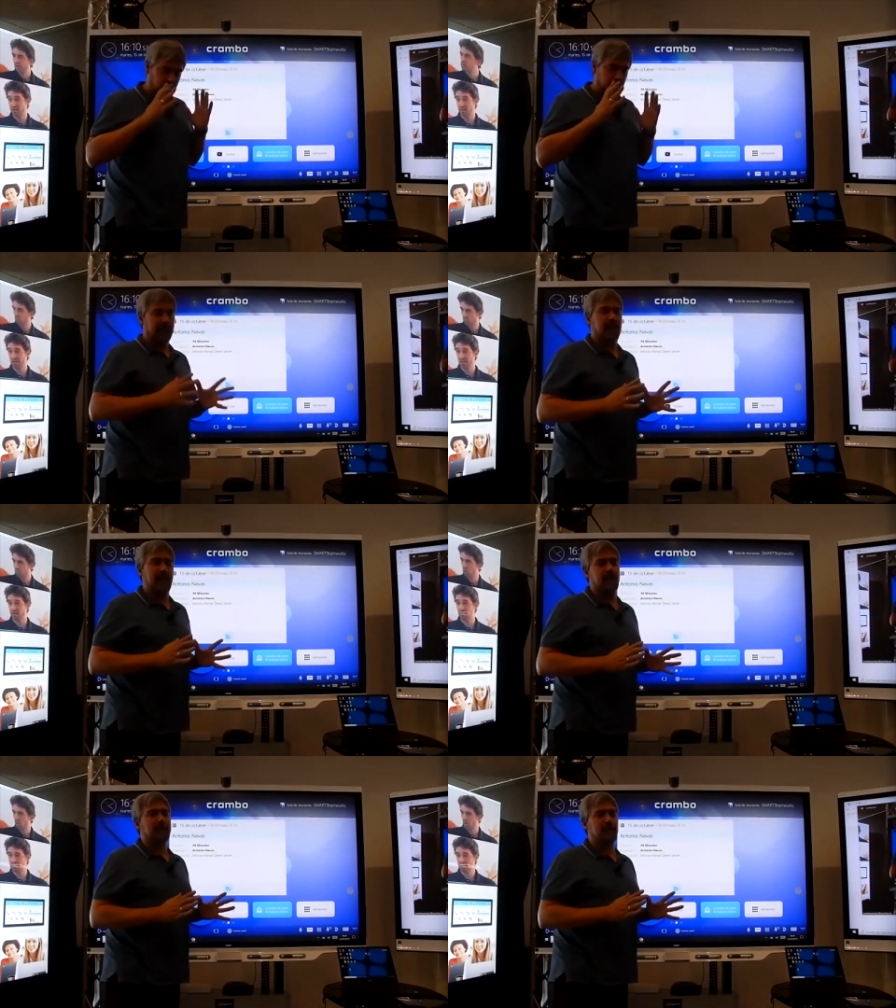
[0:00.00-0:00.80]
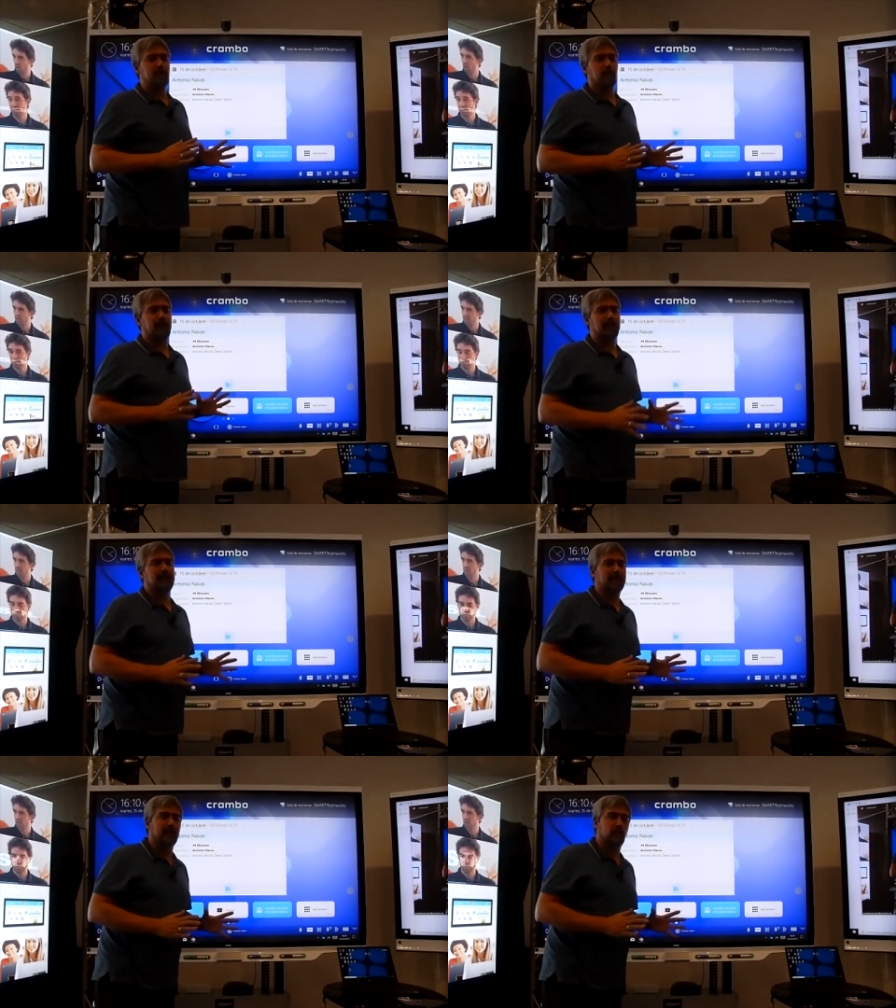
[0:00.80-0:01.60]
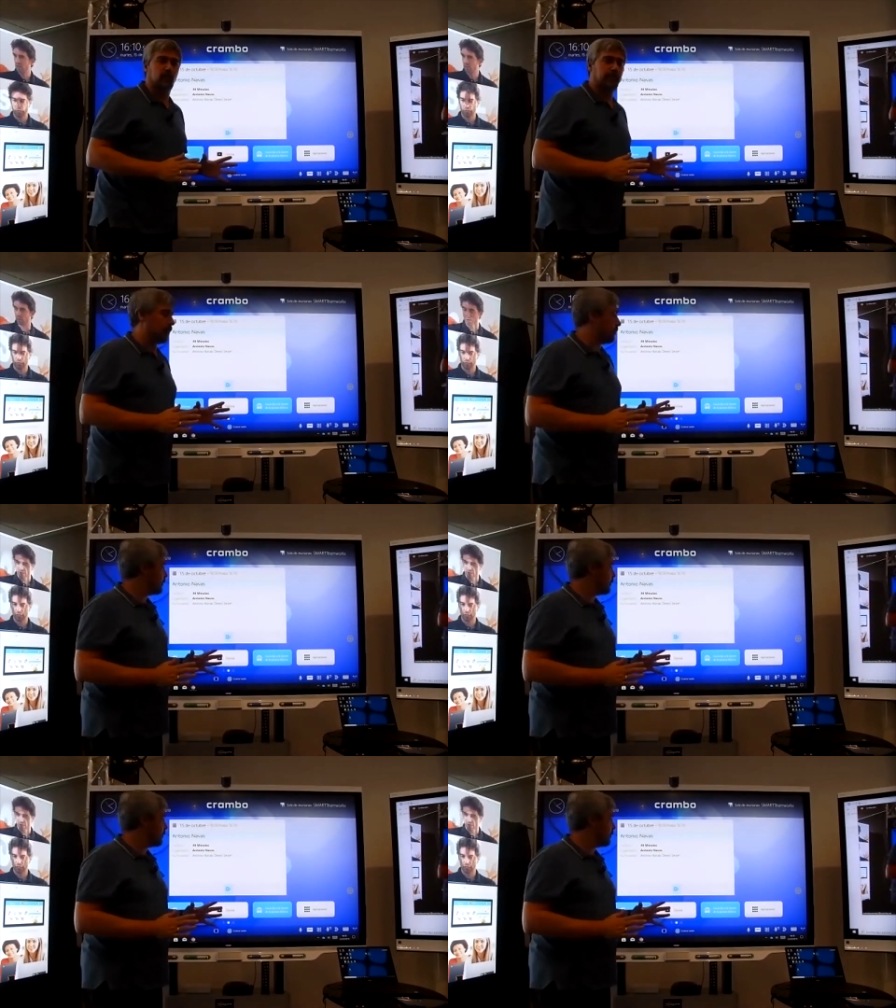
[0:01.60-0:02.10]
verdaderamente importantes de esta solución.